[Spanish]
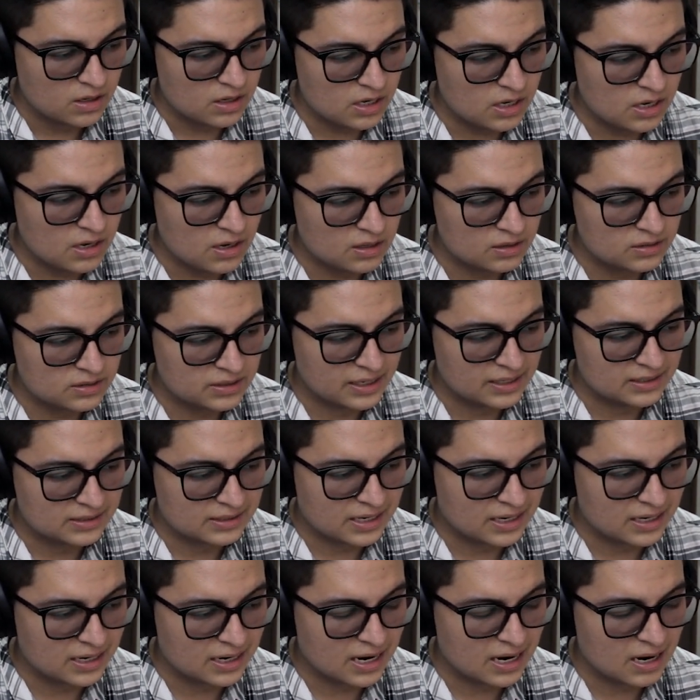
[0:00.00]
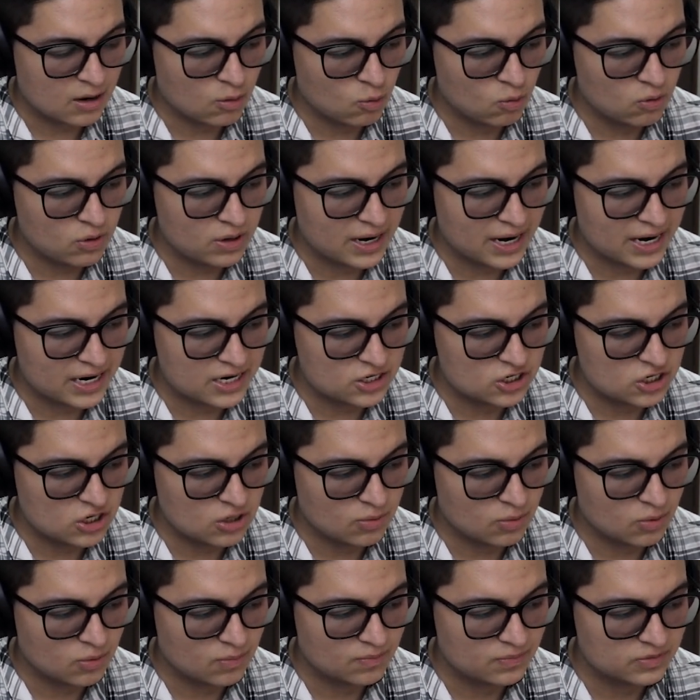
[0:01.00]
y se descarga un
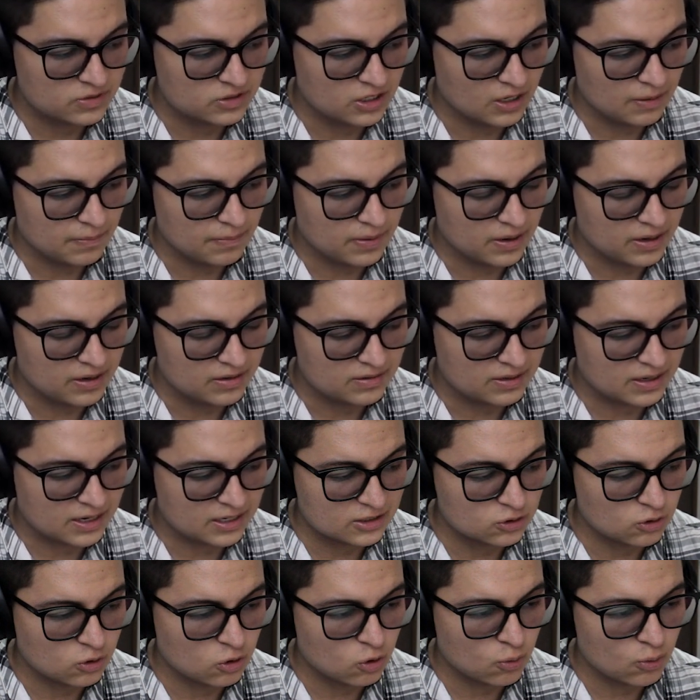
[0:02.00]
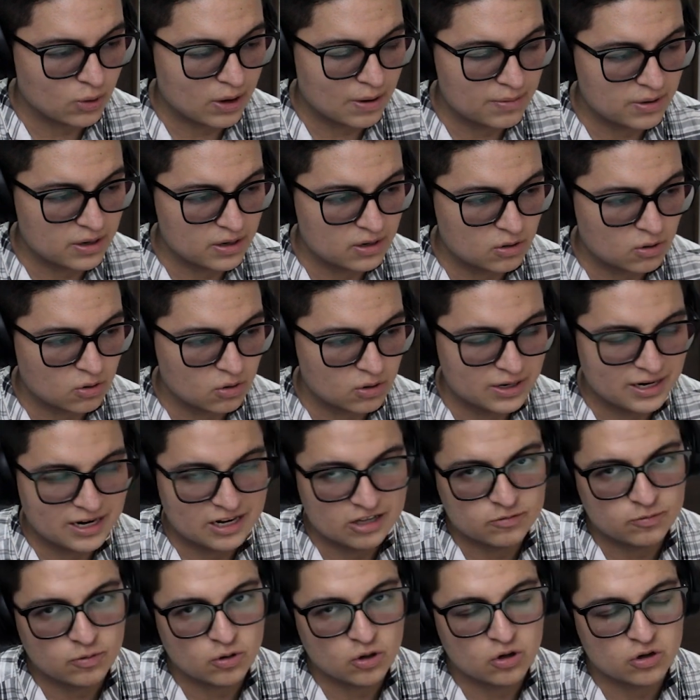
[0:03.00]
archivo zip. En este caso lo voy a abrir con
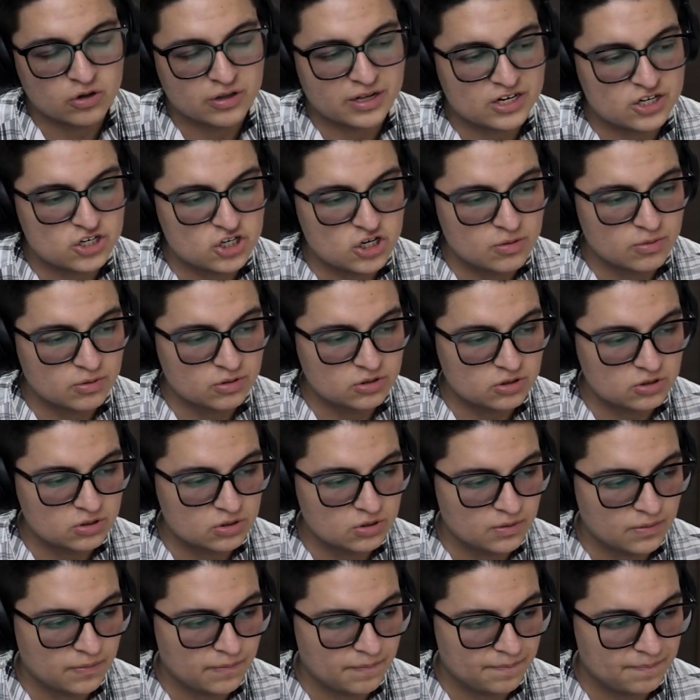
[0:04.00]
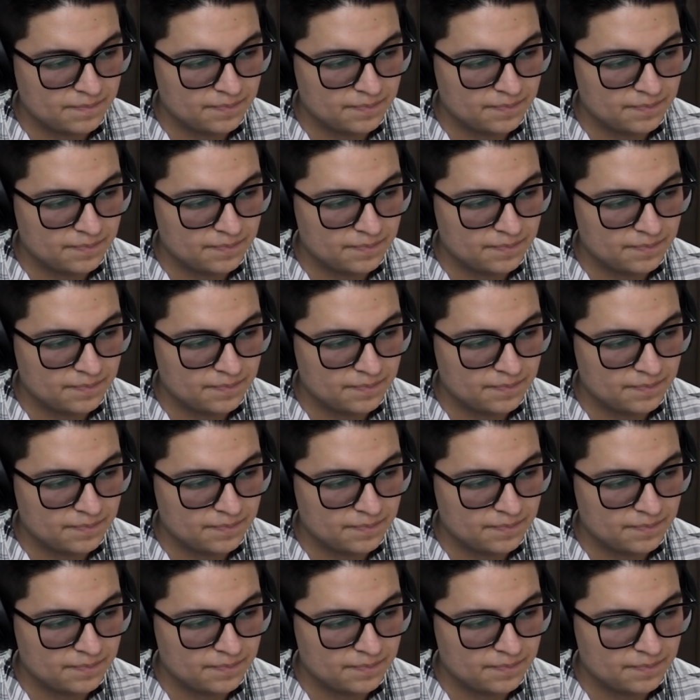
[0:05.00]
el explorador de archivos.